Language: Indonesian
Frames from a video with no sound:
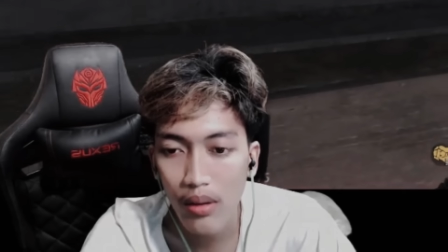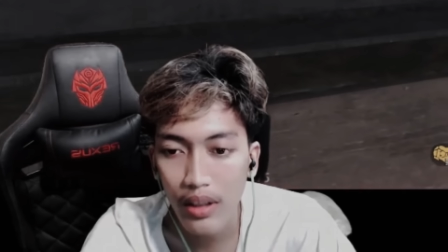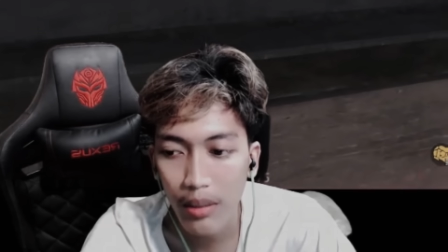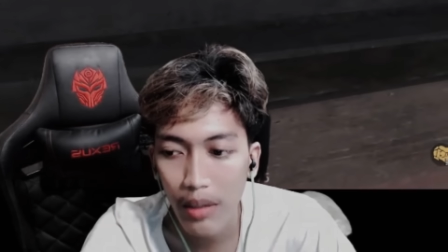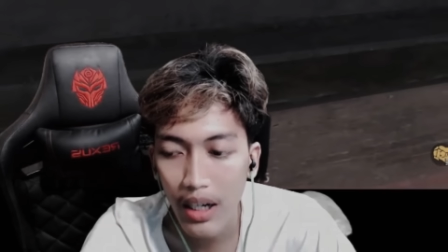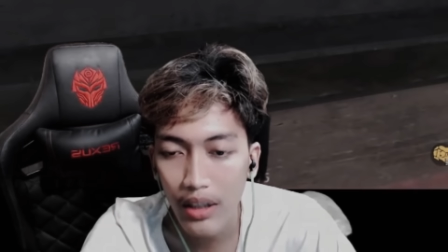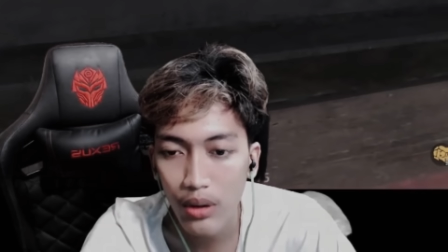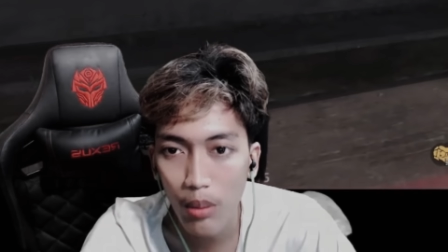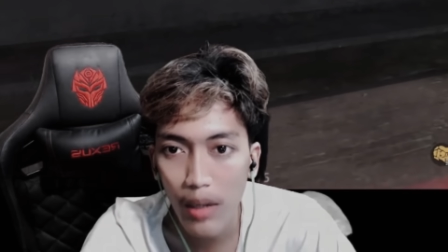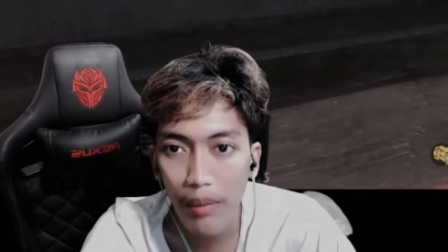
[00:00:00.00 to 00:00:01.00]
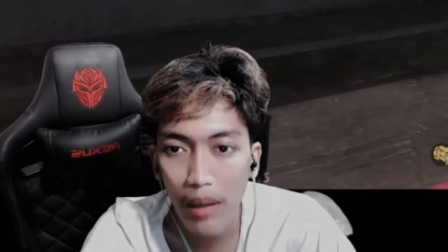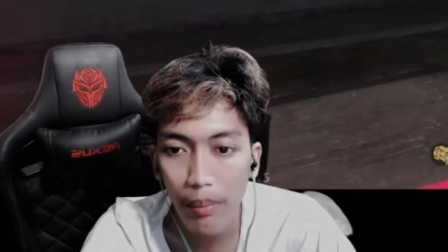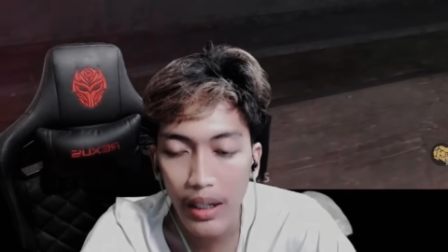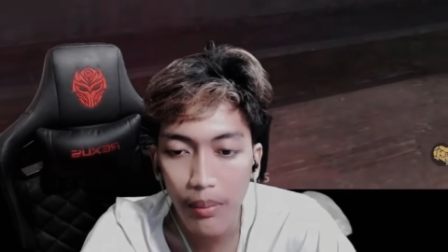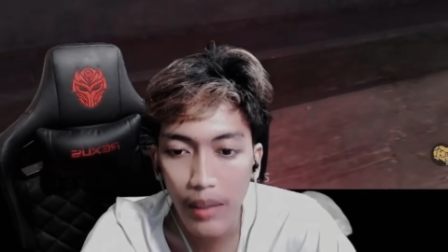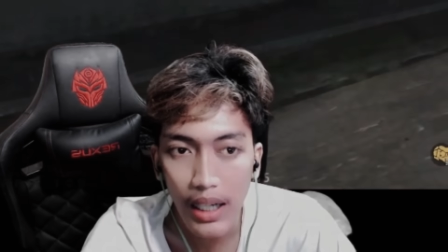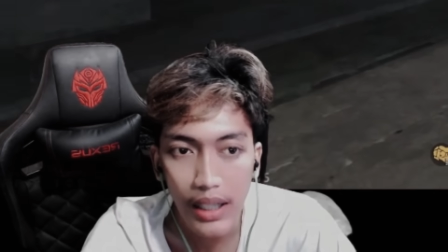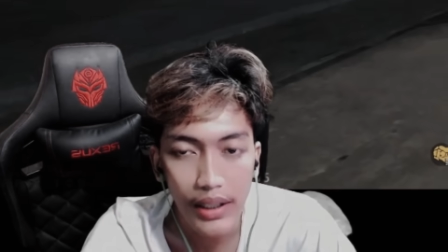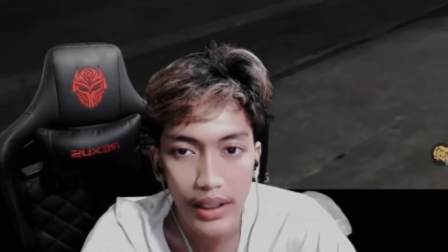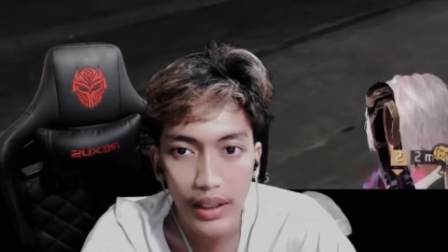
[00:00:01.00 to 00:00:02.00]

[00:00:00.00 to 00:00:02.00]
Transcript: Kita bakal coba pepeng kepalanya ya.